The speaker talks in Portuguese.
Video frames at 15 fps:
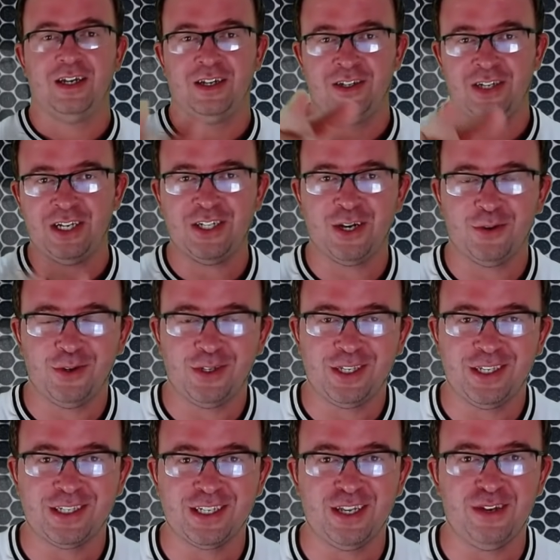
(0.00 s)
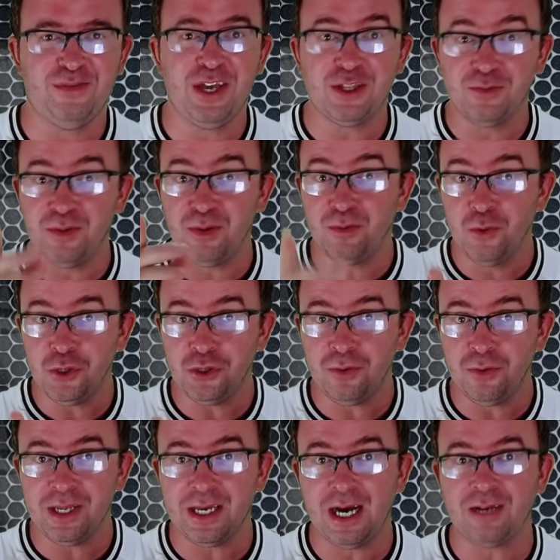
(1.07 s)
Já chegou se inscrevendo? Meu, muito
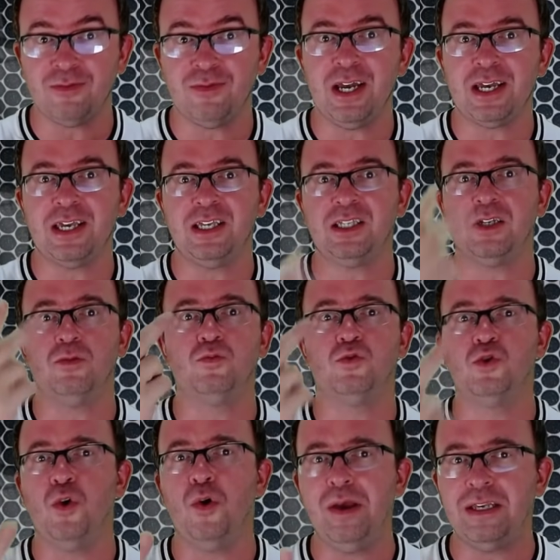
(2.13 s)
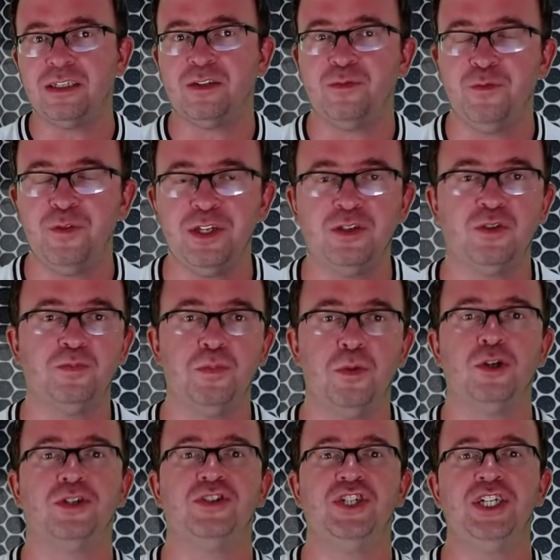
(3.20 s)
obrigado. E aqui são dois vídeos
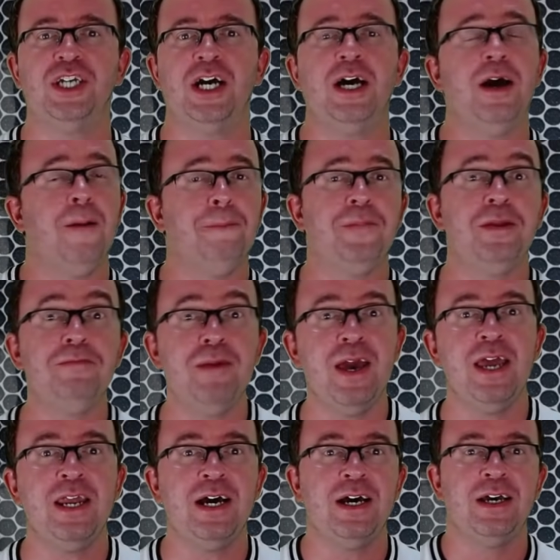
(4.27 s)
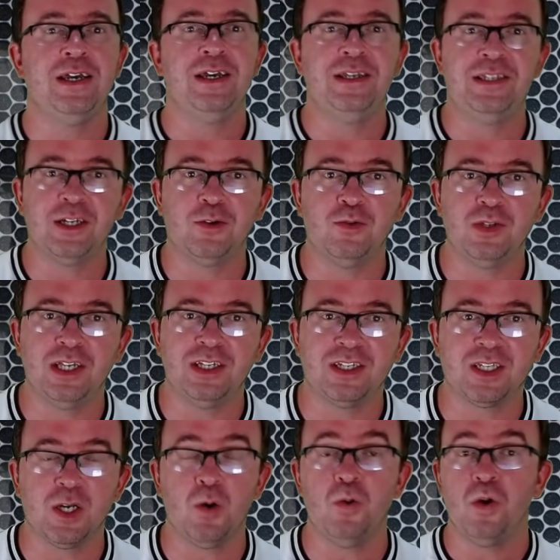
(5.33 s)
por dia, primeira e segunda
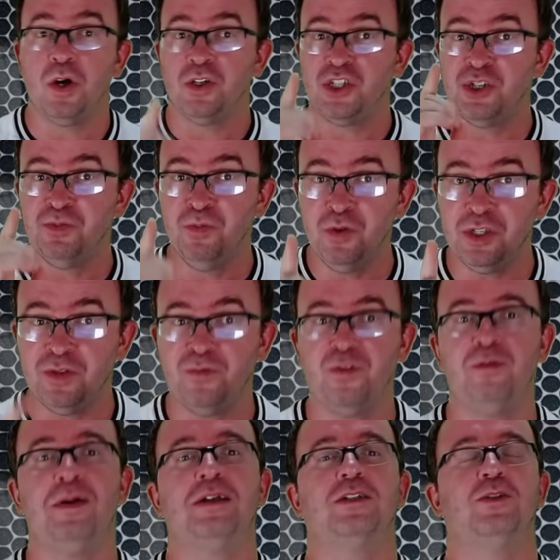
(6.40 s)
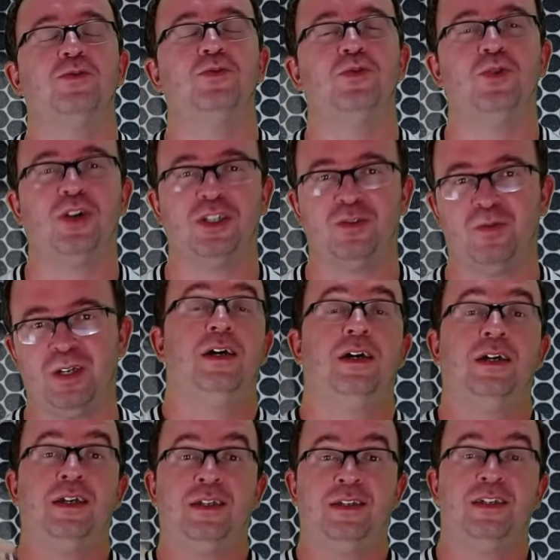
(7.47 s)
edição de muita informação do nosso Vasco.
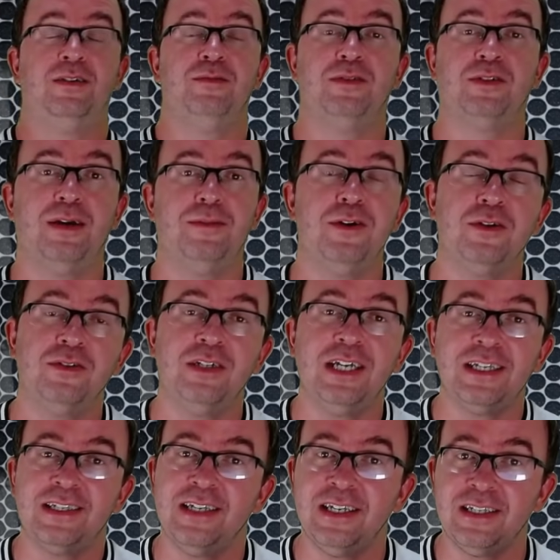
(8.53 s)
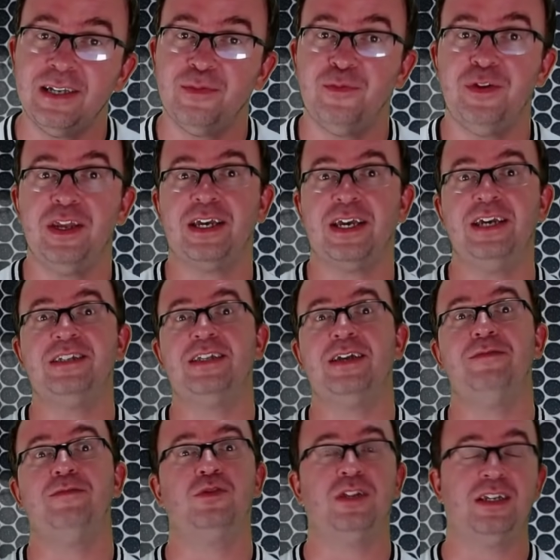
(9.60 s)
Sim, meus amigos, e na sexta-feira quem esteve
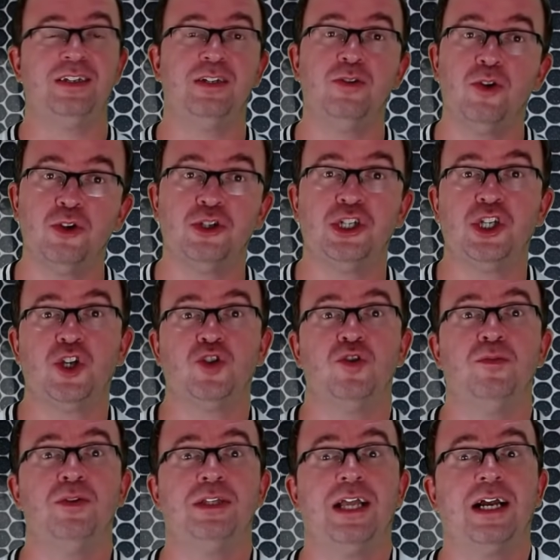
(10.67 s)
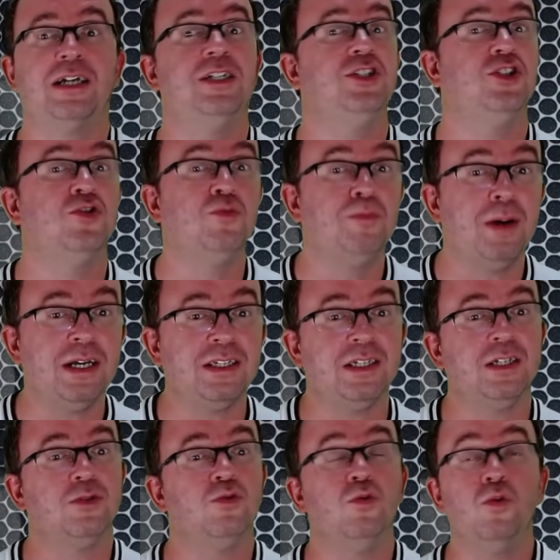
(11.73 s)
nos trazendo a notícia sobre o atacante do
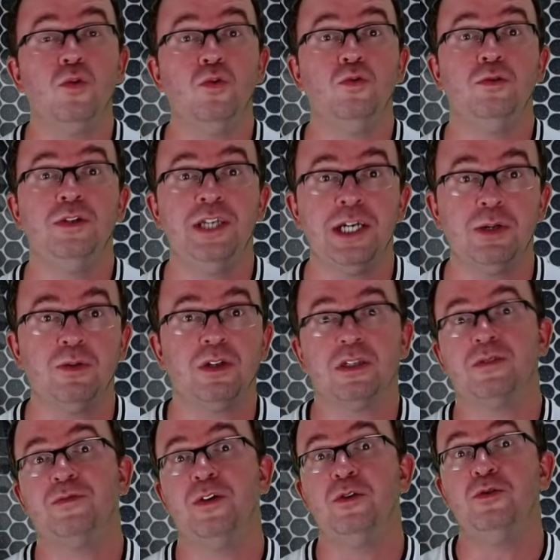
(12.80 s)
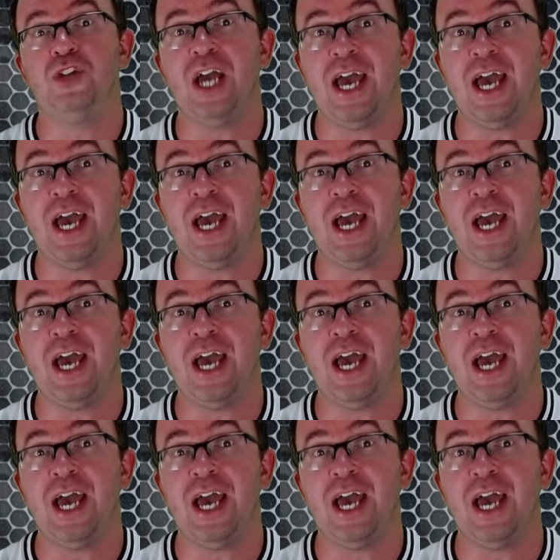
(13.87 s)
Paysandu, o Nicolas, foi o GE.